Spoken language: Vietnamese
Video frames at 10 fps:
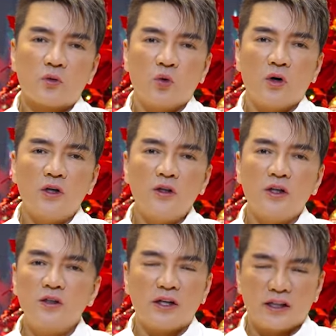của
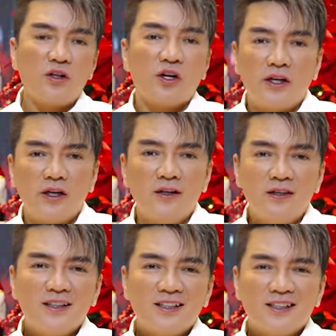hết người này tới người kia
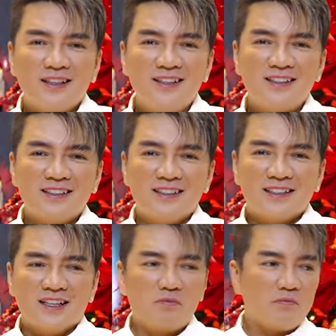
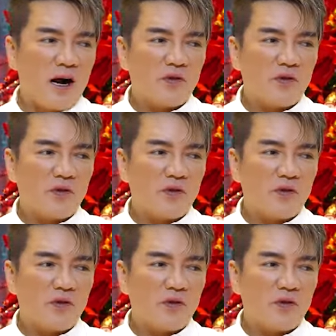hết báo